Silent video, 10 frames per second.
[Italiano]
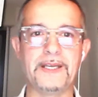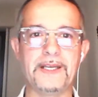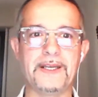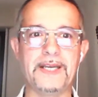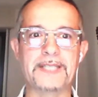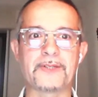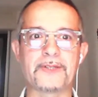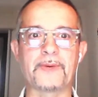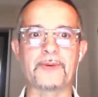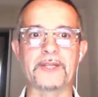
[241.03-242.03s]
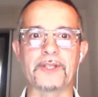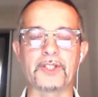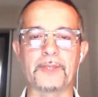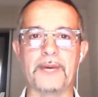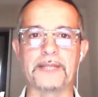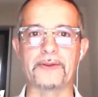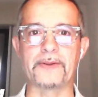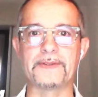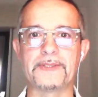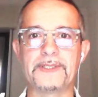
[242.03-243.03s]
Esodo
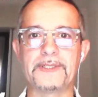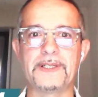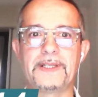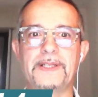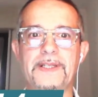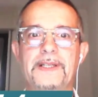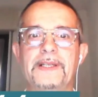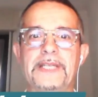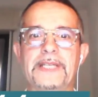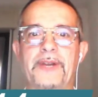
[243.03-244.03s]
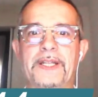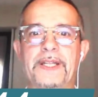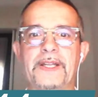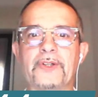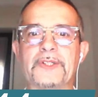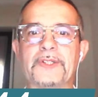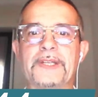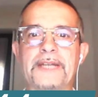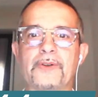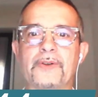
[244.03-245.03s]
14:4. Io renderò
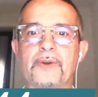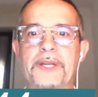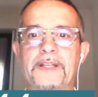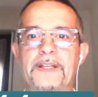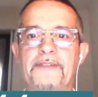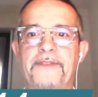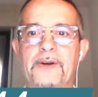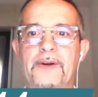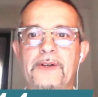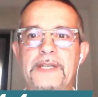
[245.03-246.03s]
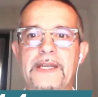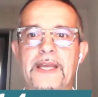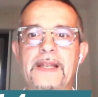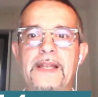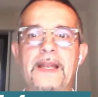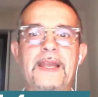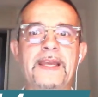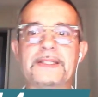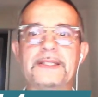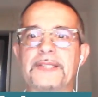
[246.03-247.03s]
ostinato il cuore del faraone e gli
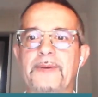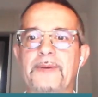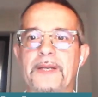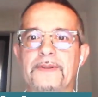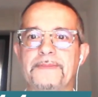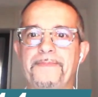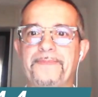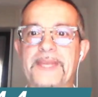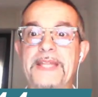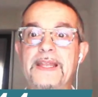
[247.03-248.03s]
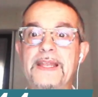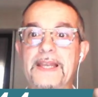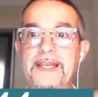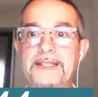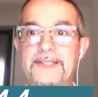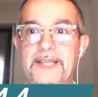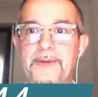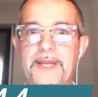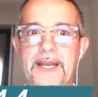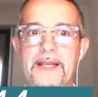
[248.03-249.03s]
inseguirò, ed egli li
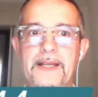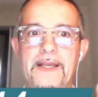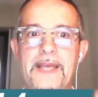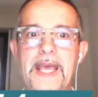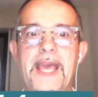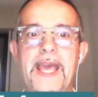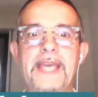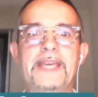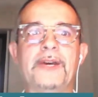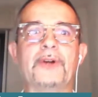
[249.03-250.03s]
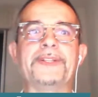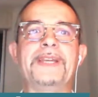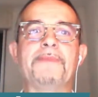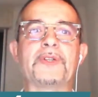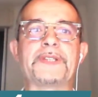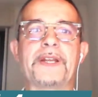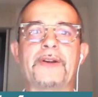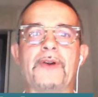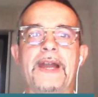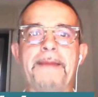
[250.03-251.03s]
inseguirà. E io
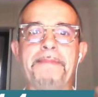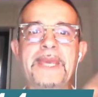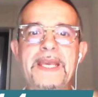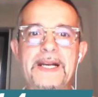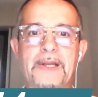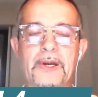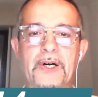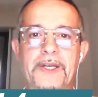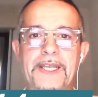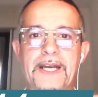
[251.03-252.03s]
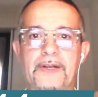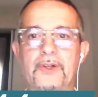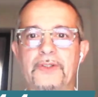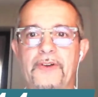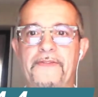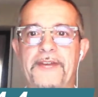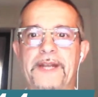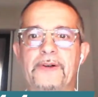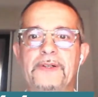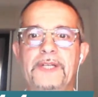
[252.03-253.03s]
dimostrerò la mia gloria contro il
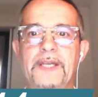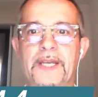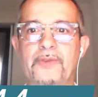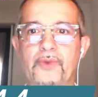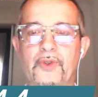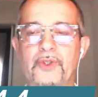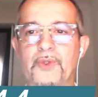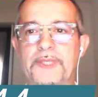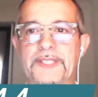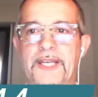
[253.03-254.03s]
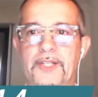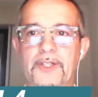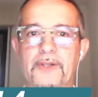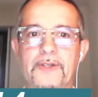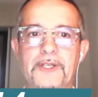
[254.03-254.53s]
faraone e tutto il suo esercito.